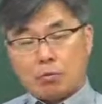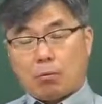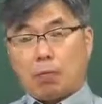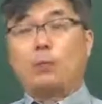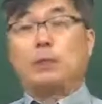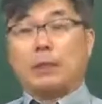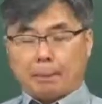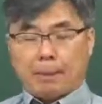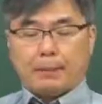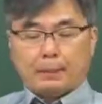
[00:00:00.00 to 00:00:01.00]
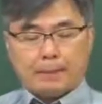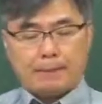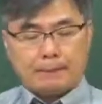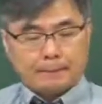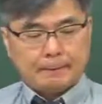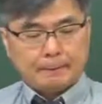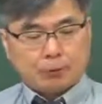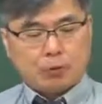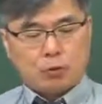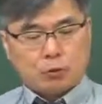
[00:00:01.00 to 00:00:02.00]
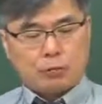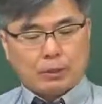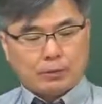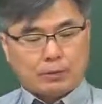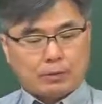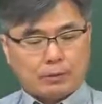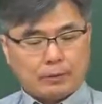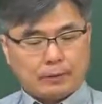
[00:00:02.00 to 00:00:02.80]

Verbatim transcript: 어, 고장 개폐기 그것도 시험 문제 나왔었죠